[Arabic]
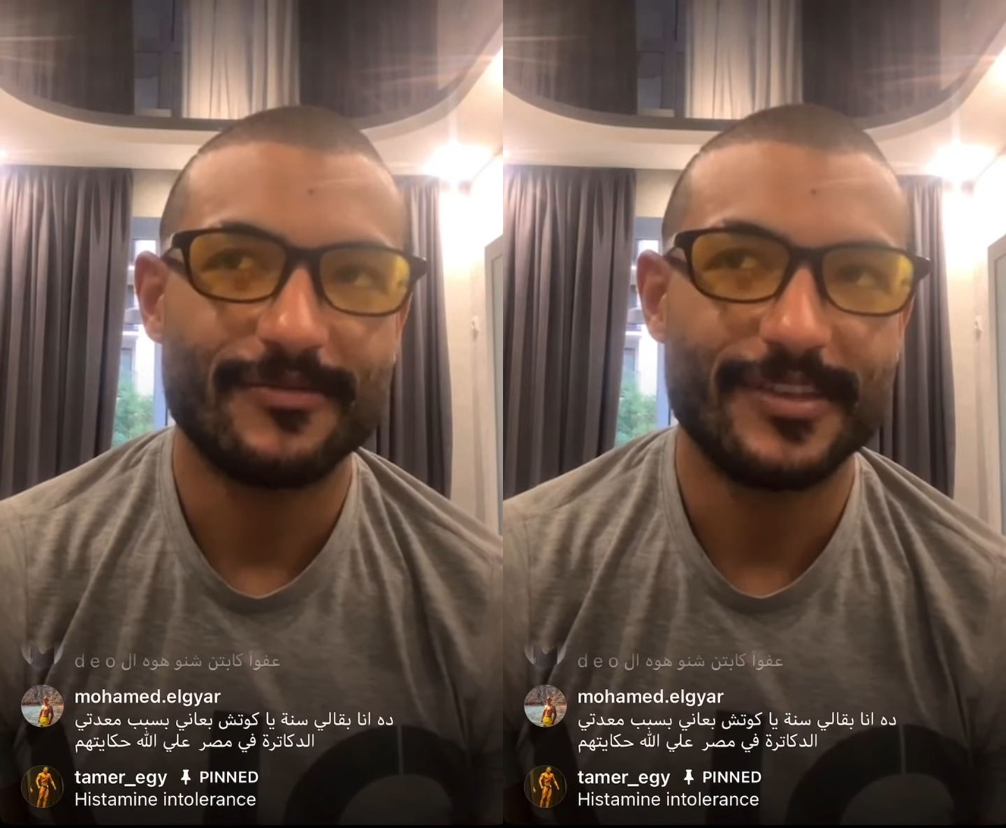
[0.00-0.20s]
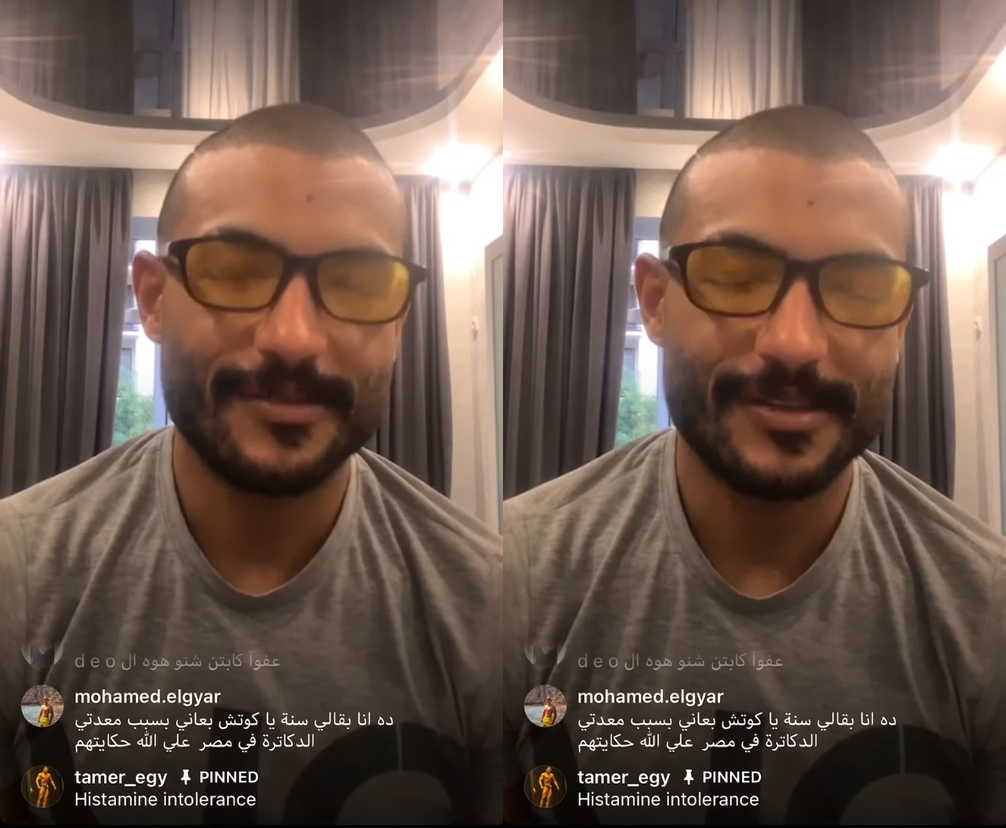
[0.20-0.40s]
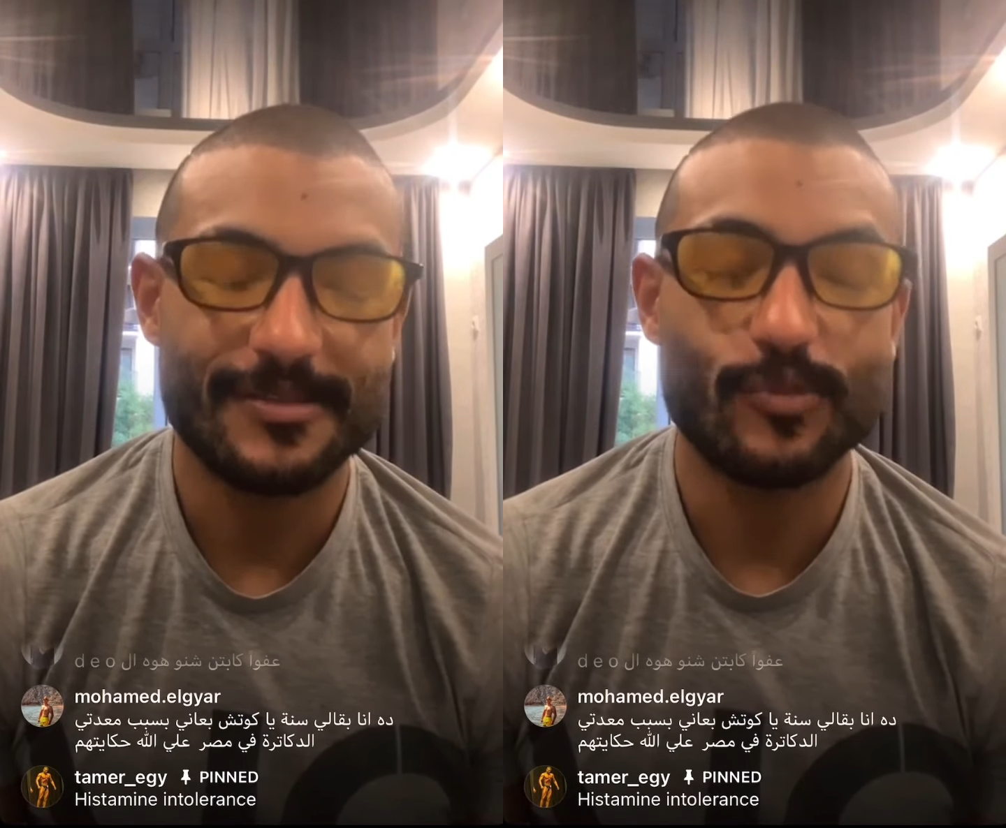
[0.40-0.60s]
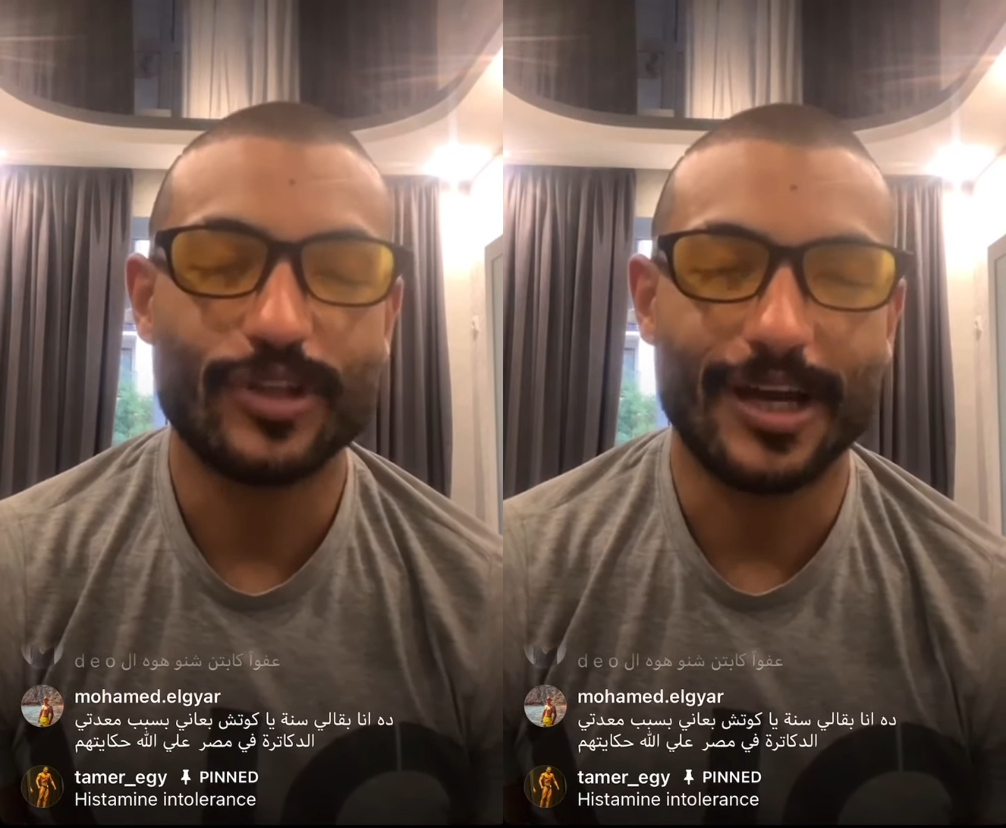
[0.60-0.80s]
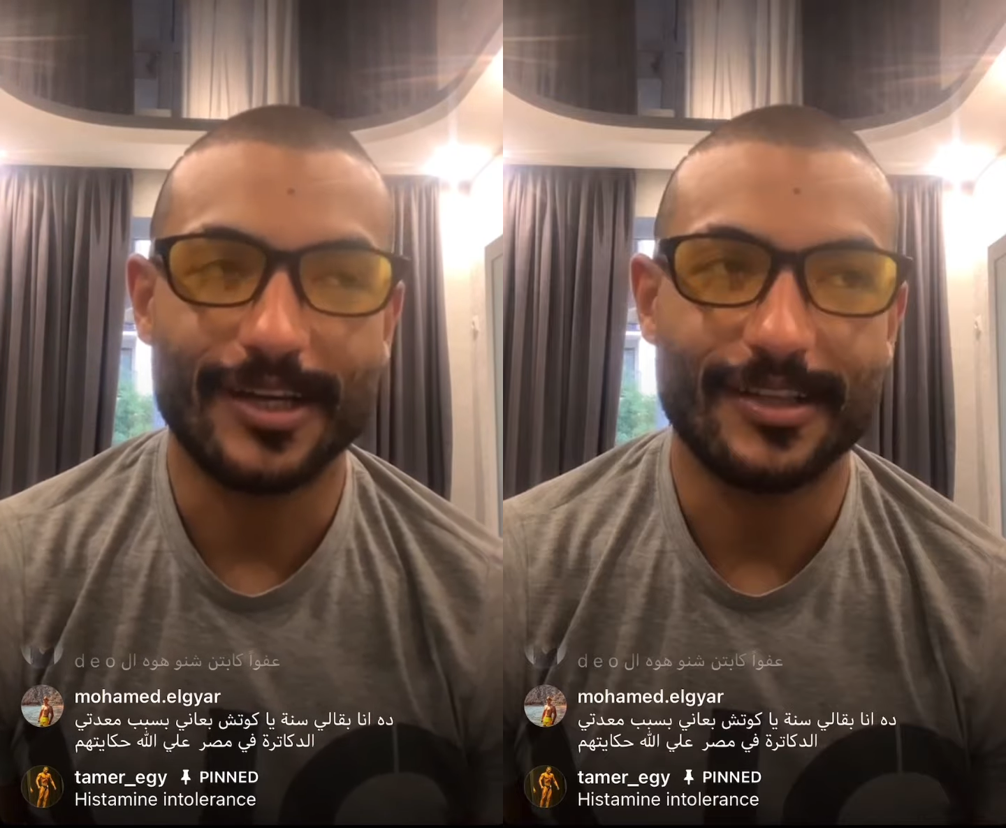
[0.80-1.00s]
في
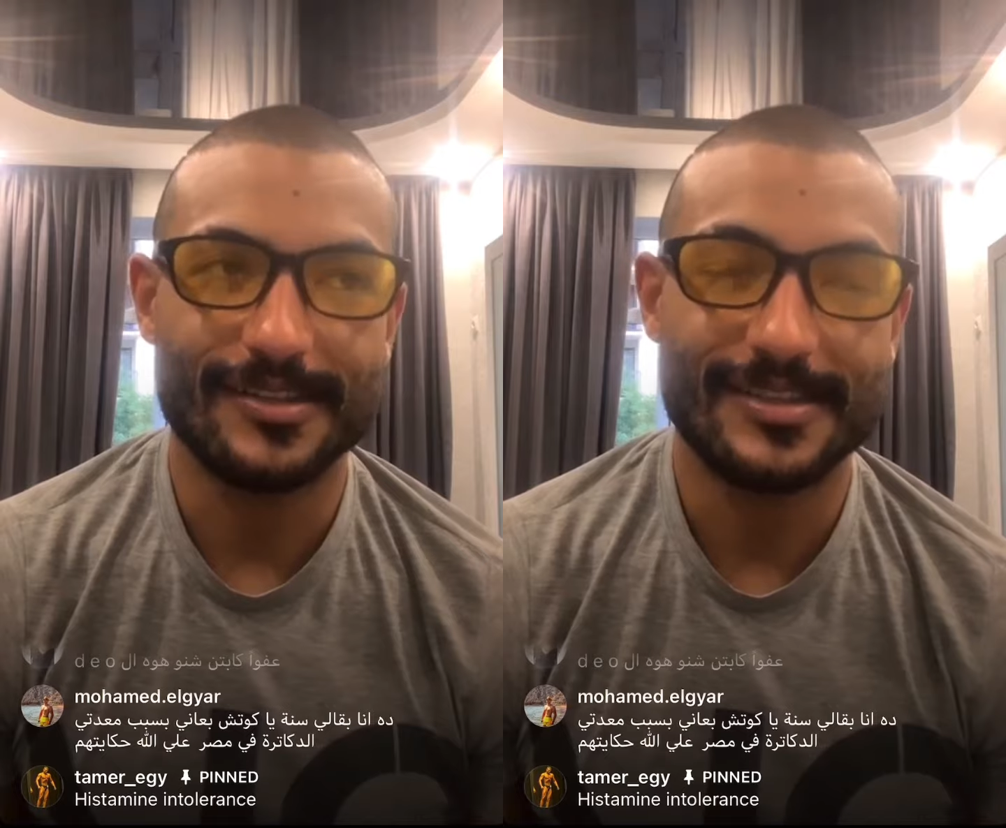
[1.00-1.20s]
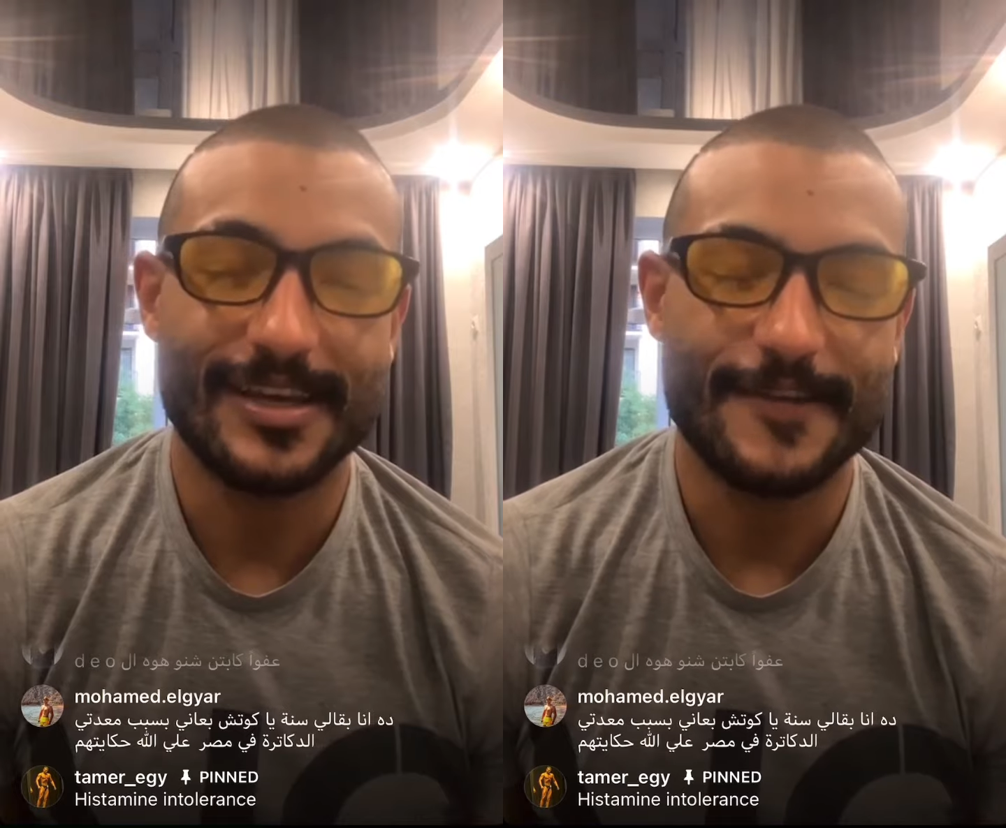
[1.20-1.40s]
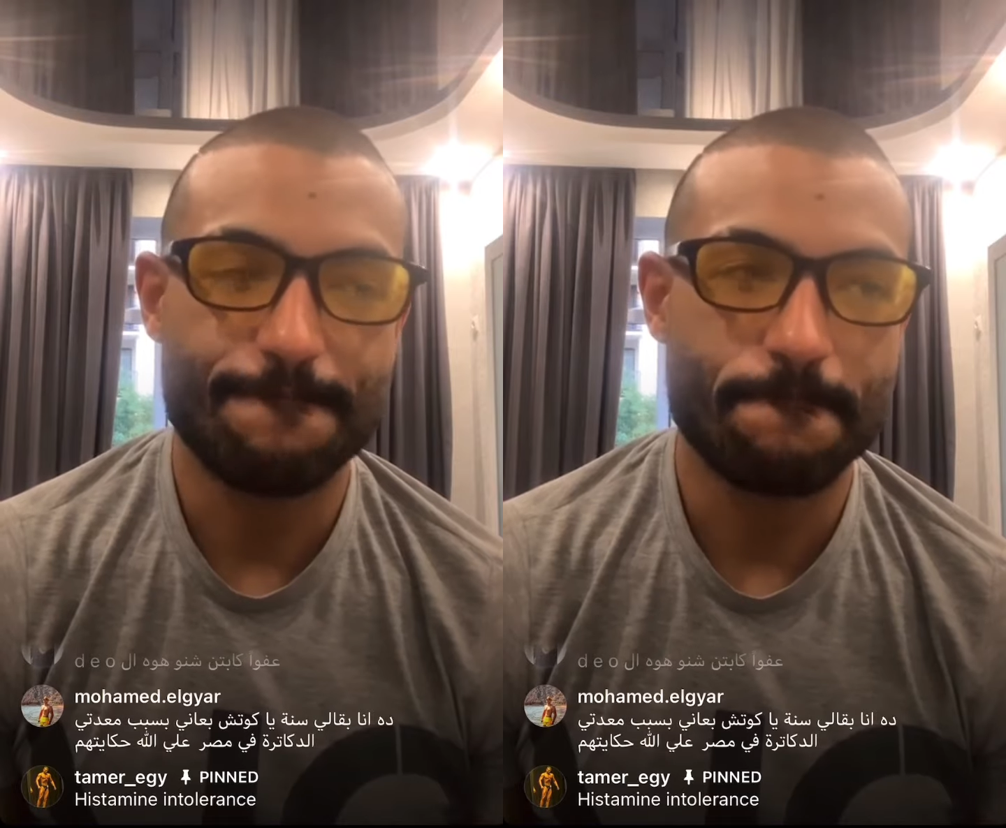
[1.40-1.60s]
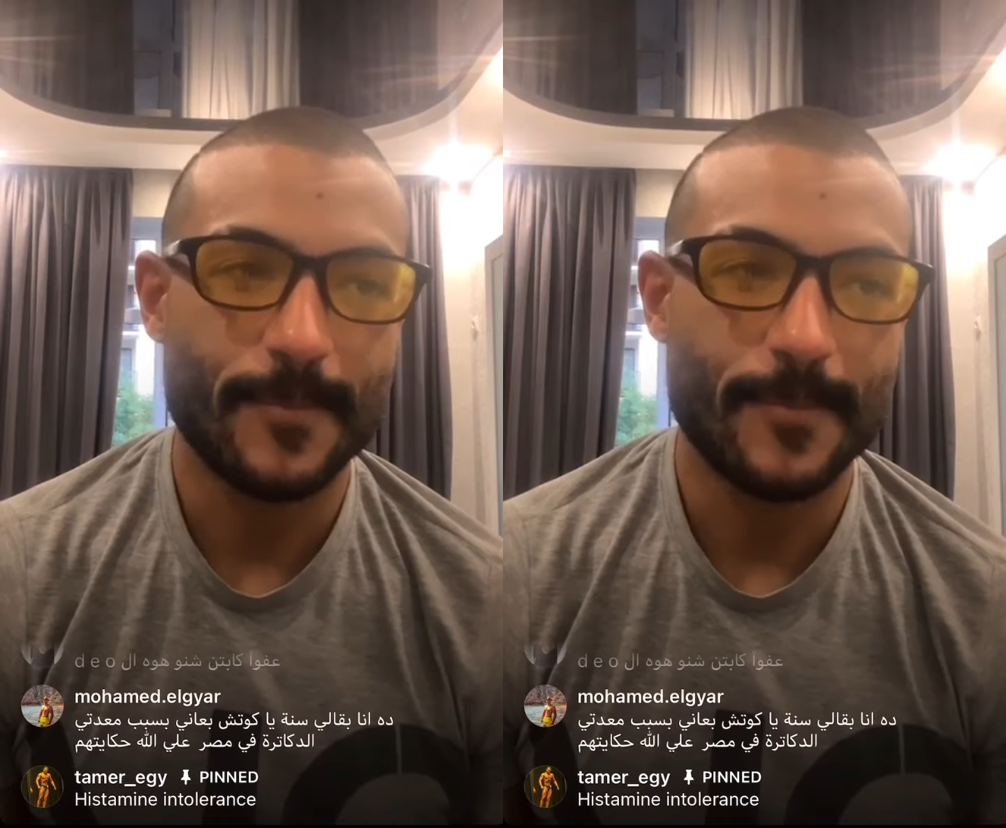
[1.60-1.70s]
متعه كده ازاي